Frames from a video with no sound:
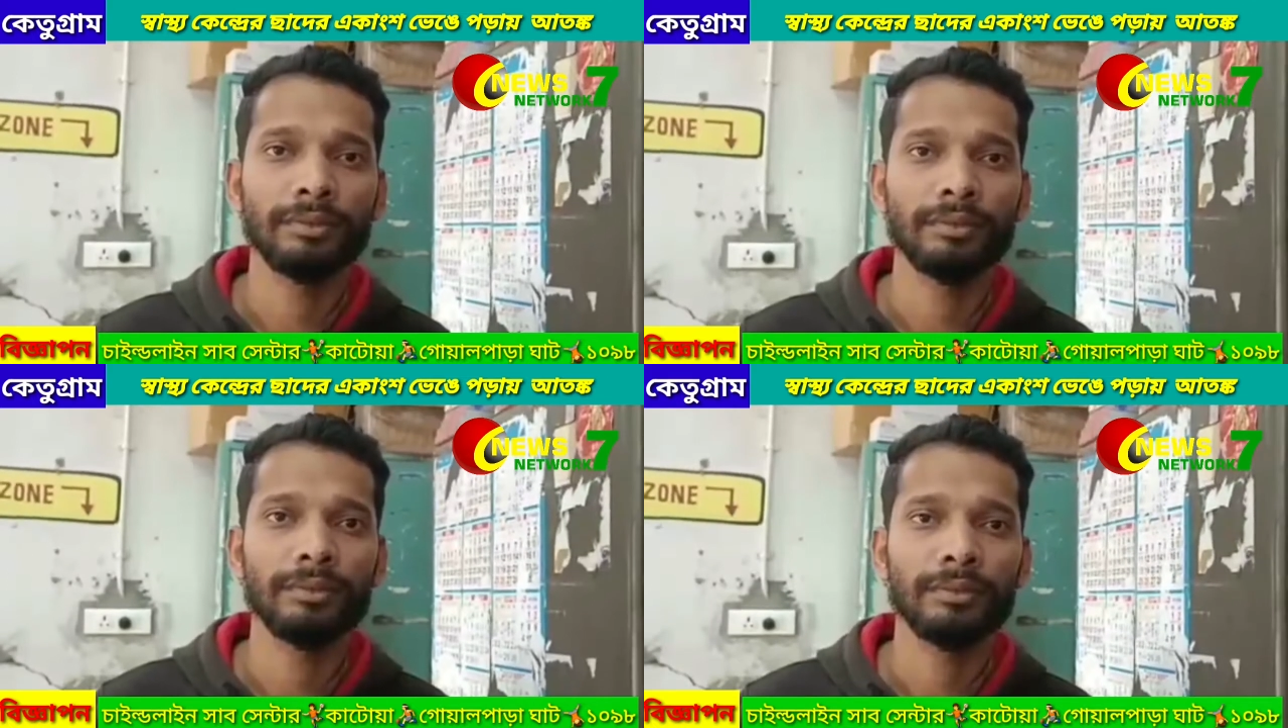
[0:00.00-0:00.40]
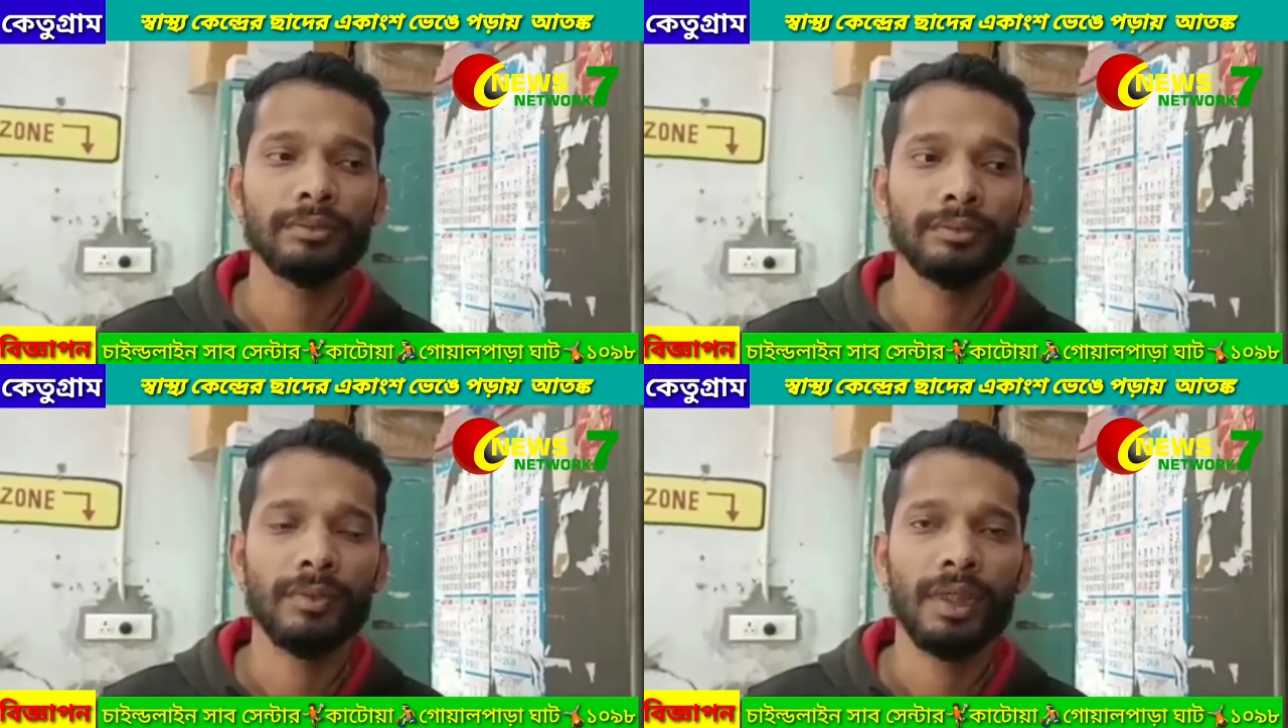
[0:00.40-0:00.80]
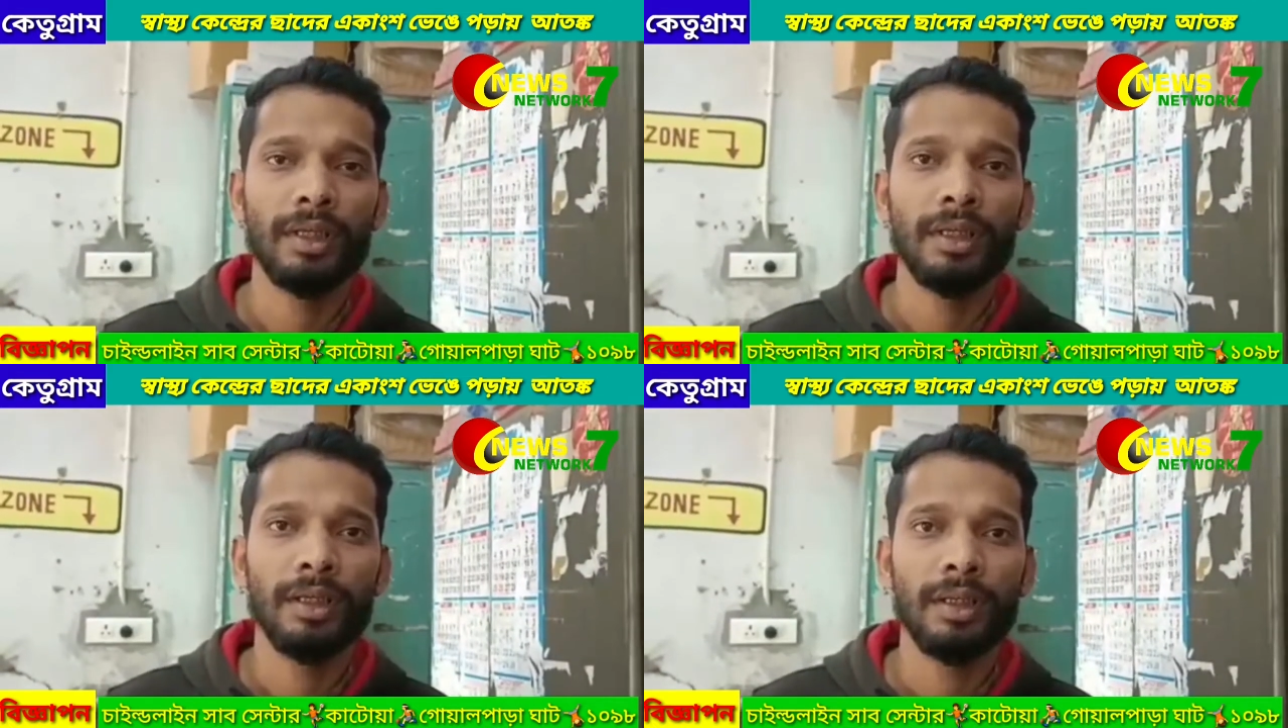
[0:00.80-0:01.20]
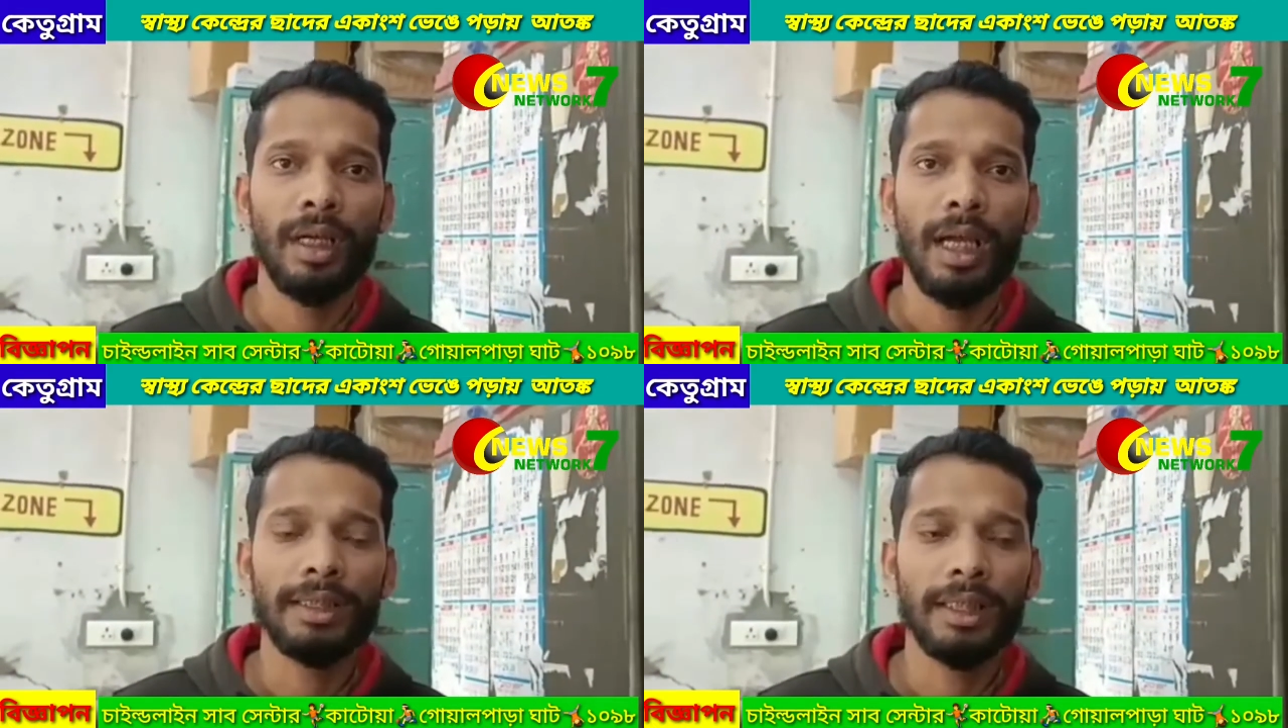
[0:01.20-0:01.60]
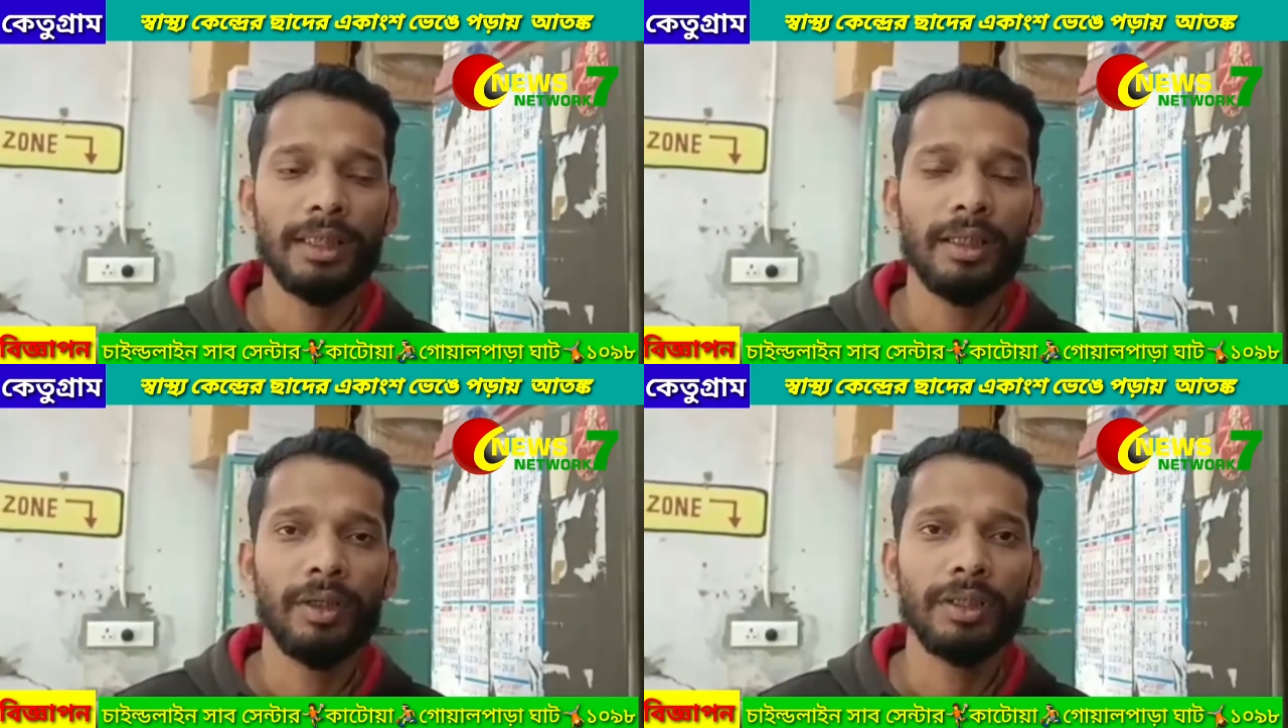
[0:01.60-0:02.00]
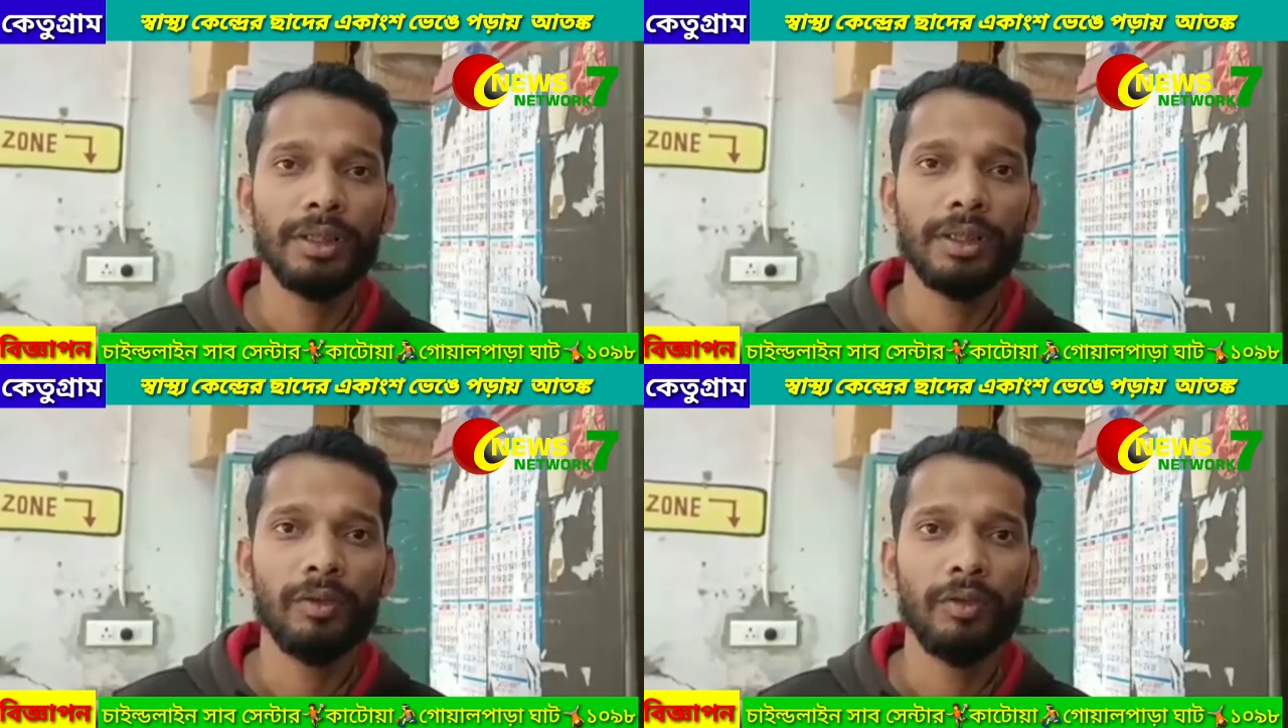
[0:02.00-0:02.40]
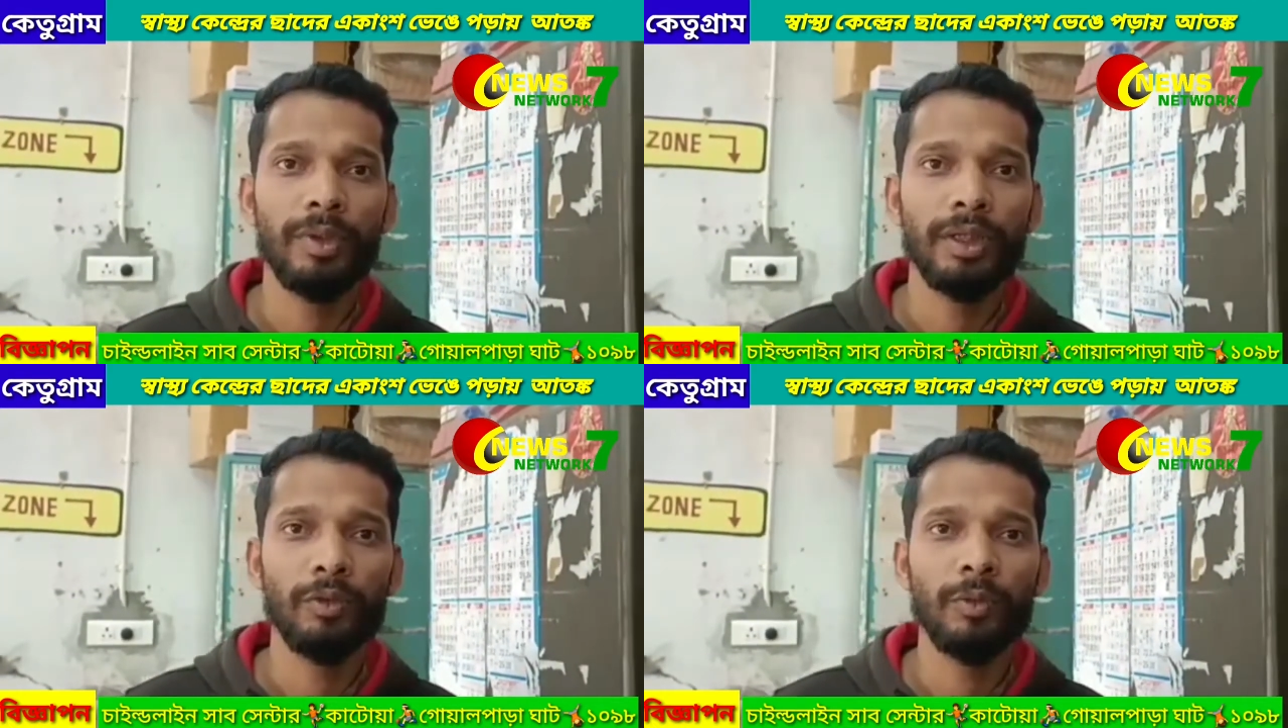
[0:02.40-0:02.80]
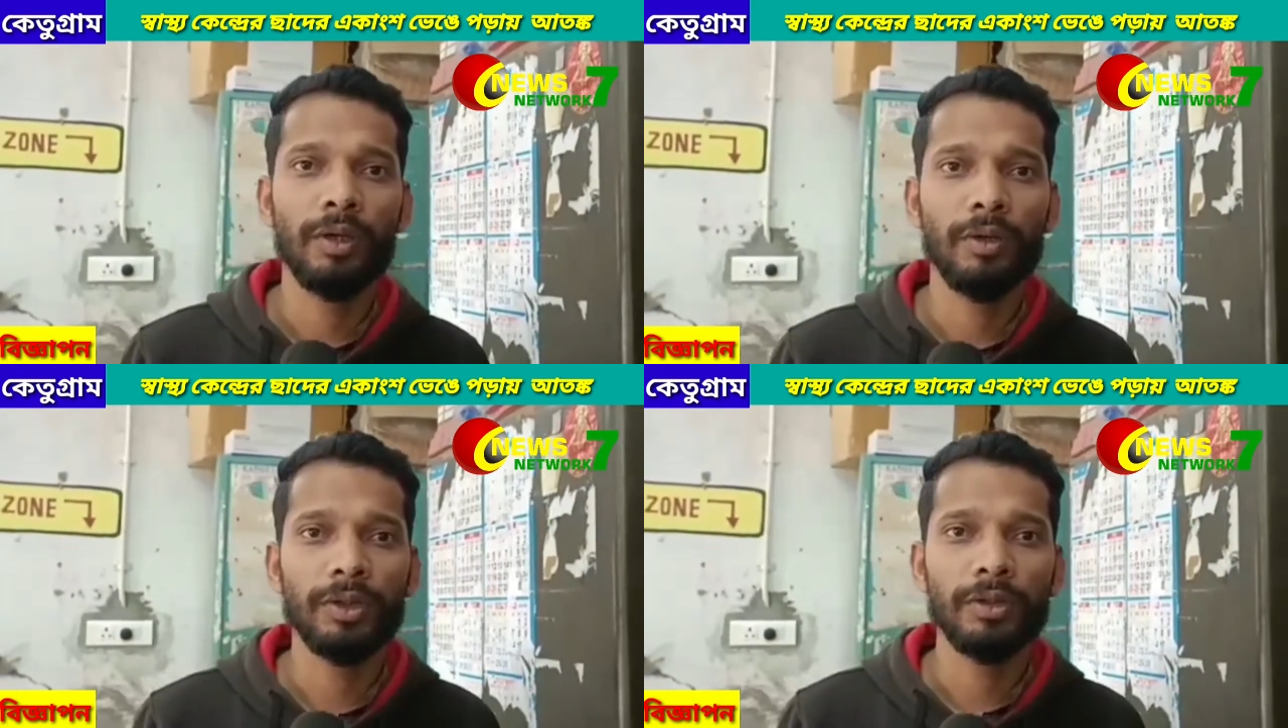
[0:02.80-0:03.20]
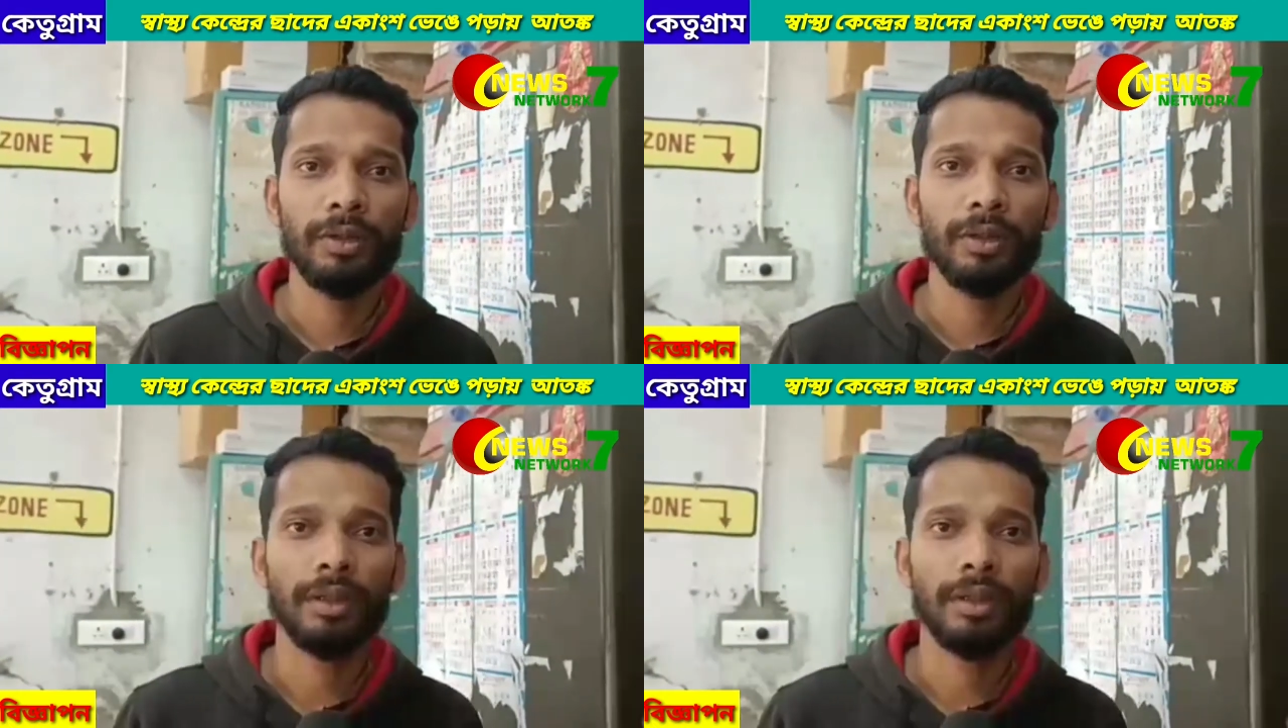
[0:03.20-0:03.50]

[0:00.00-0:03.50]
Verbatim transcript: বলবেন আপনি আজকে যেটা হয়েছে সেটা খুবই দুর্ভাগ্যজনক